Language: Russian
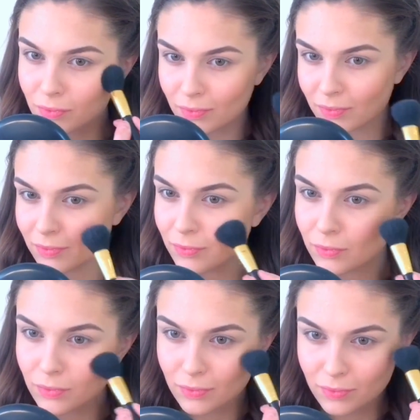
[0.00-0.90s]
естественный
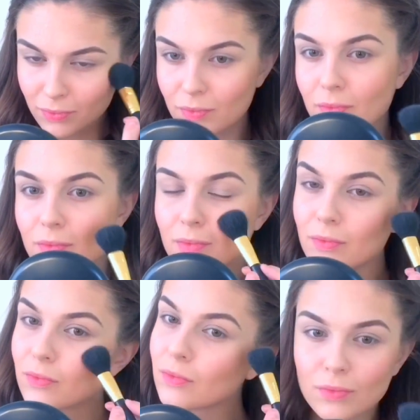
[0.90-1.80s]
румянец,
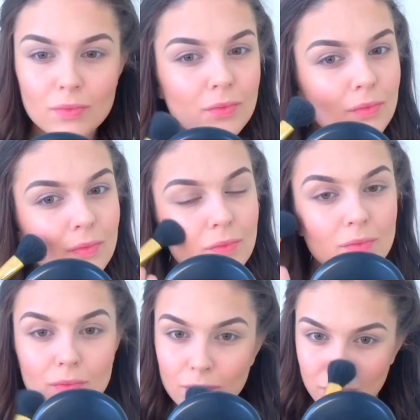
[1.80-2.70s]
наношу их на
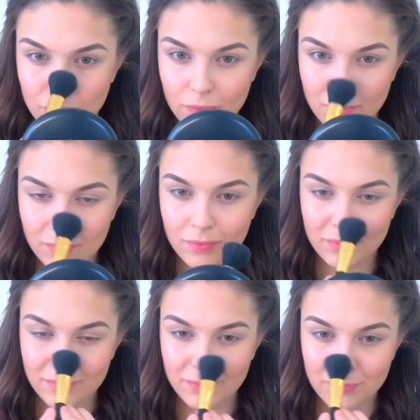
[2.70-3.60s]
яблочки щечек,
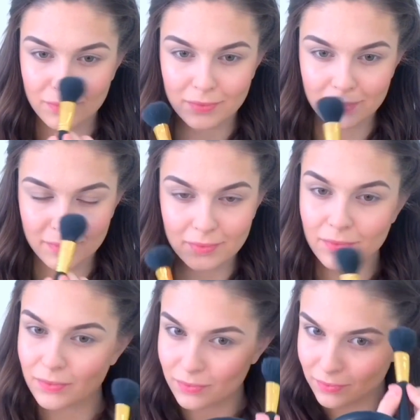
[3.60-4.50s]
немножко на кончик
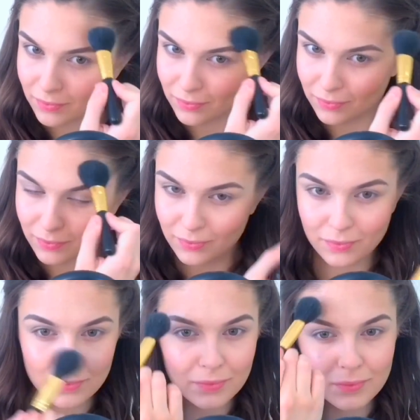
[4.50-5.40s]
носа и
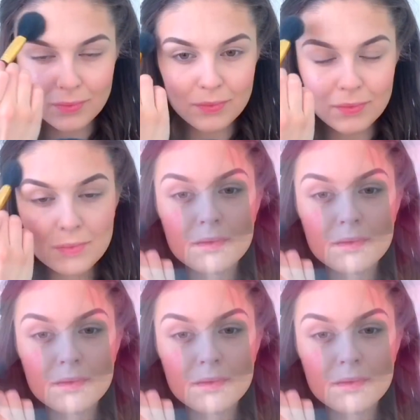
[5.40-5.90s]
на виски.